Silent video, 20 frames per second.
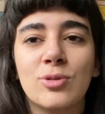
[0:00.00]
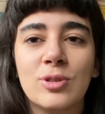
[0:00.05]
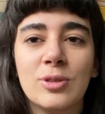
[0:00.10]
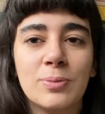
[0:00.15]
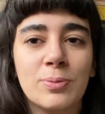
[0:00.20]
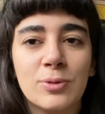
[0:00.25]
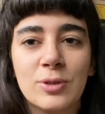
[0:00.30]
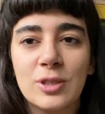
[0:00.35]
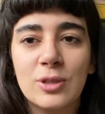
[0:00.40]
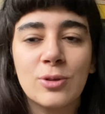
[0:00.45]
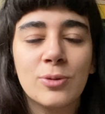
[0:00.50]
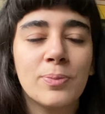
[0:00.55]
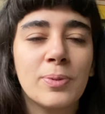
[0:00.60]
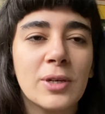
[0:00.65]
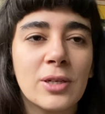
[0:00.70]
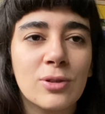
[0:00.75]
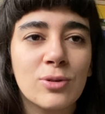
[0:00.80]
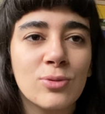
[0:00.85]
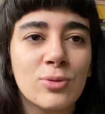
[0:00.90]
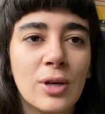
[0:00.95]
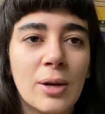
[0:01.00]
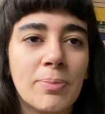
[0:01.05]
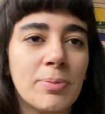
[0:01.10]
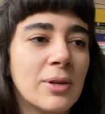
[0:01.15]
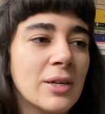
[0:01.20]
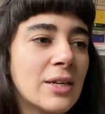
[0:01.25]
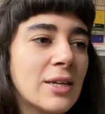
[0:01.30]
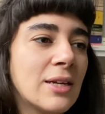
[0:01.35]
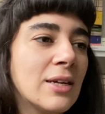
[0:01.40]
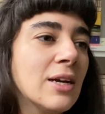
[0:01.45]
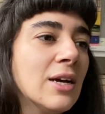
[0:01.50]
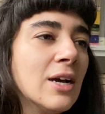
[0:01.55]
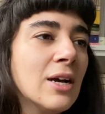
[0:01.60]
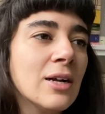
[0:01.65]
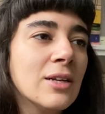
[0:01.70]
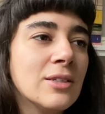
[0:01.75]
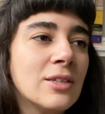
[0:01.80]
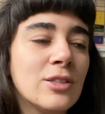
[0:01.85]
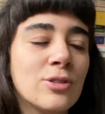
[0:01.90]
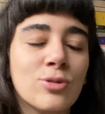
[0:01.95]
tipo di copertura perché
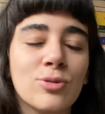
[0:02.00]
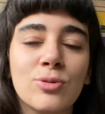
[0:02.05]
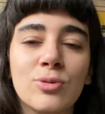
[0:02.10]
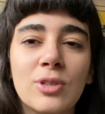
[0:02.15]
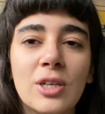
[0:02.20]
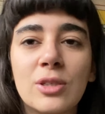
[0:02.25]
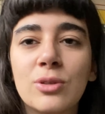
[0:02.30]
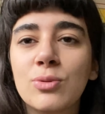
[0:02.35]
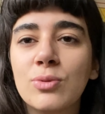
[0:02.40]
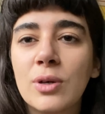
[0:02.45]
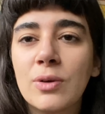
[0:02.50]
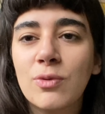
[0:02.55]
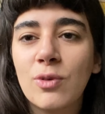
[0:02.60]
nessuno dei due